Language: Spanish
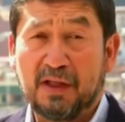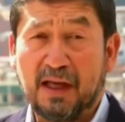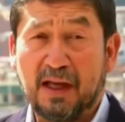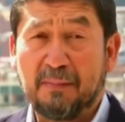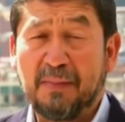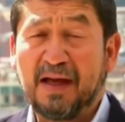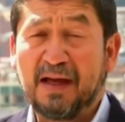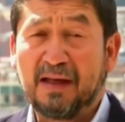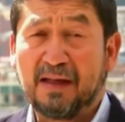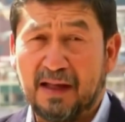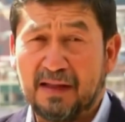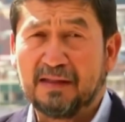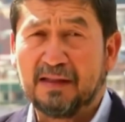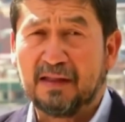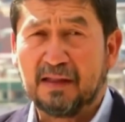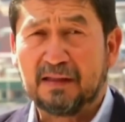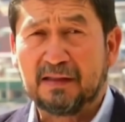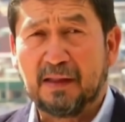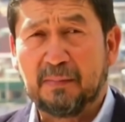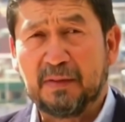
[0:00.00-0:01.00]

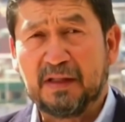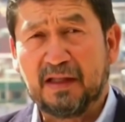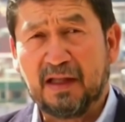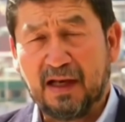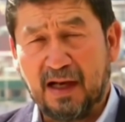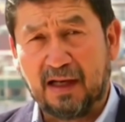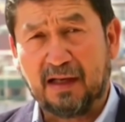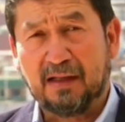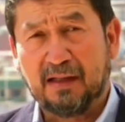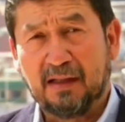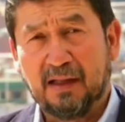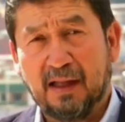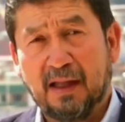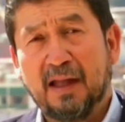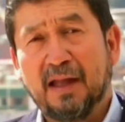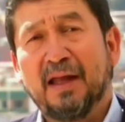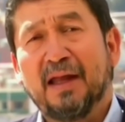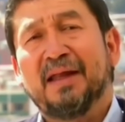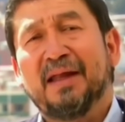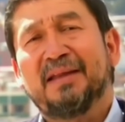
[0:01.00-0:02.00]
industrializarse, de querer
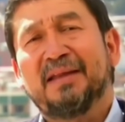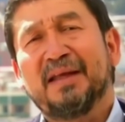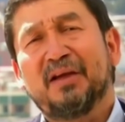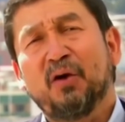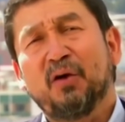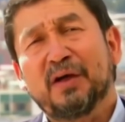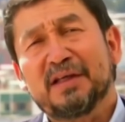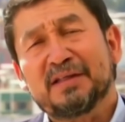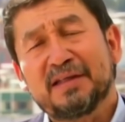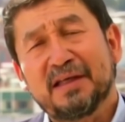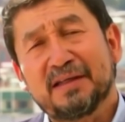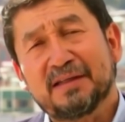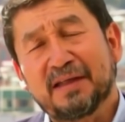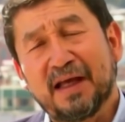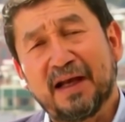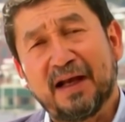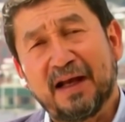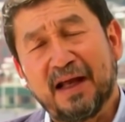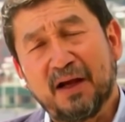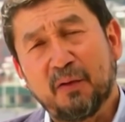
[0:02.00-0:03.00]
eh,
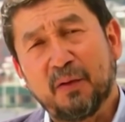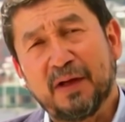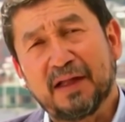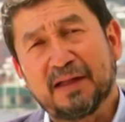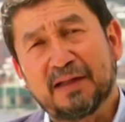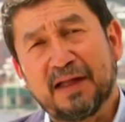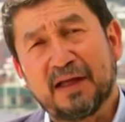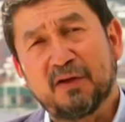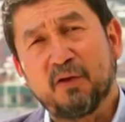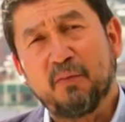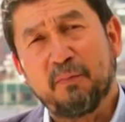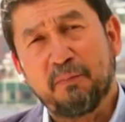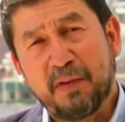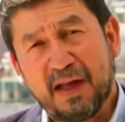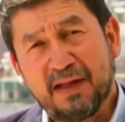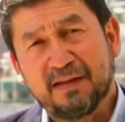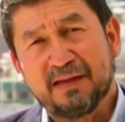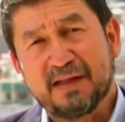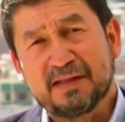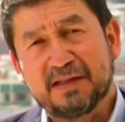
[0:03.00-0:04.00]
terminar de
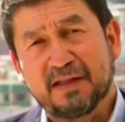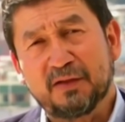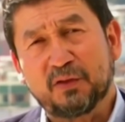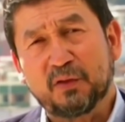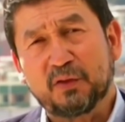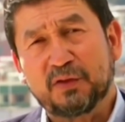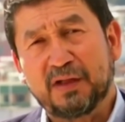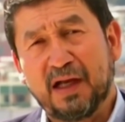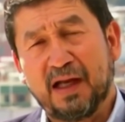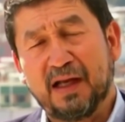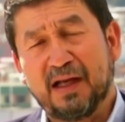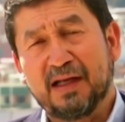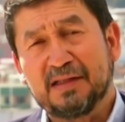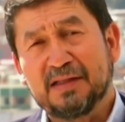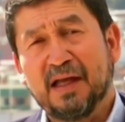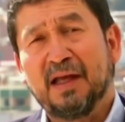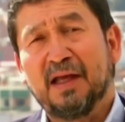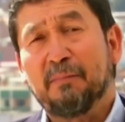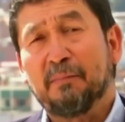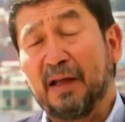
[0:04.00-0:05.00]
consolidar una soberanía